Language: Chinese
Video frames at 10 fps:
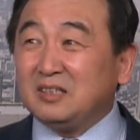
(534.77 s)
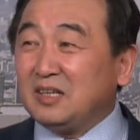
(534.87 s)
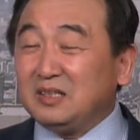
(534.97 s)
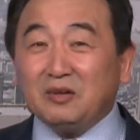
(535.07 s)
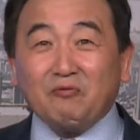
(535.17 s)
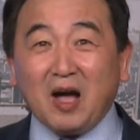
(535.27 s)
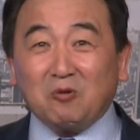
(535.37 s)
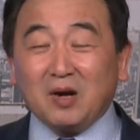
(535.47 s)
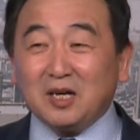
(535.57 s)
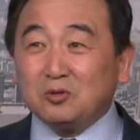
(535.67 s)
那你反
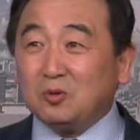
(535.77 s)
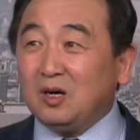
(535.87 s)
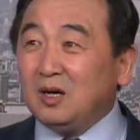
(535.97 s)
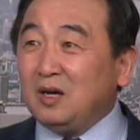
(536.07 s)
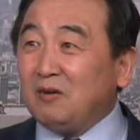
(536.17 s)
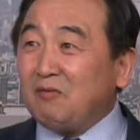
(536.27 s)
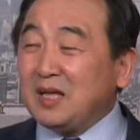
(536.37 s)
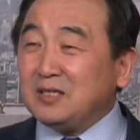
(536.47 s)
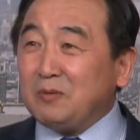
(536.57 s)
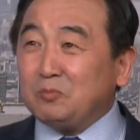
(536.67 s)
过来说，
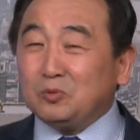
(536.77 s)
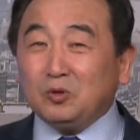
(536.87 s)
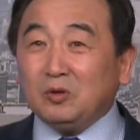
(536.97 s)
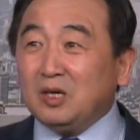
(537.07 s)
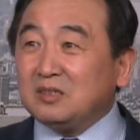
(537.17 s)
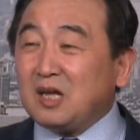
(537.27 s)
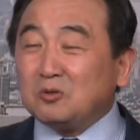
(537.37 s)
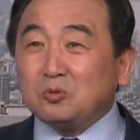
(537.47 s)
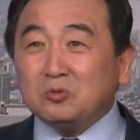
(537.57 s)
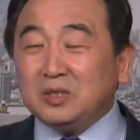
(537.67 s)
万年不遇，
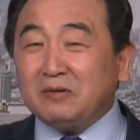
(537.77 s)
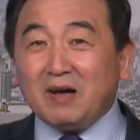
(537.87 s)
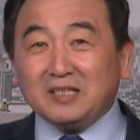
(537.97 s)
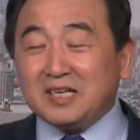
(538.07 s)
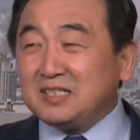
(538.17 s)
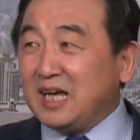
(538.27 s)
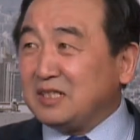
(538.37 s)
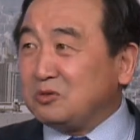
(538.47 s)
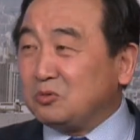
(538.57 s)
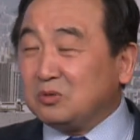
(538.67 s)
当初一万年前
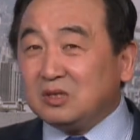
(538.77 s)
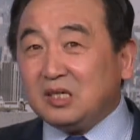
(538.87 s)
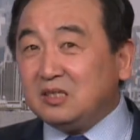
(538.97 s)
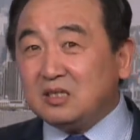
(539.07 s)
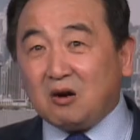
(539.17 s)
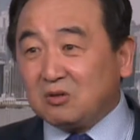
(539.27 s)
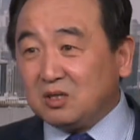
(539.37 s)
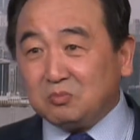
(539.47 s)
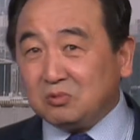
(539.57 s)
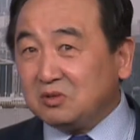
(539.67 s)
的时候，地壳
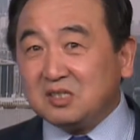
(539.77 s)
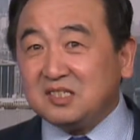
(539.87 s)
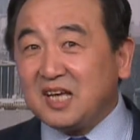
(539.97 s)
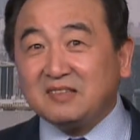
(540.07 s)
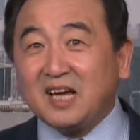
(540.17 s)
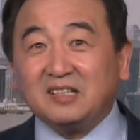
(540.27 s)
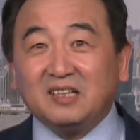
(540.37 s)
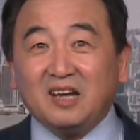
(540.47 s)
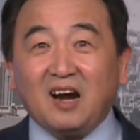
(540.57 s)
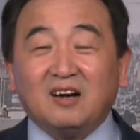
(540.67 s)
可不是现在
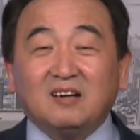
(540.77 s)
这样。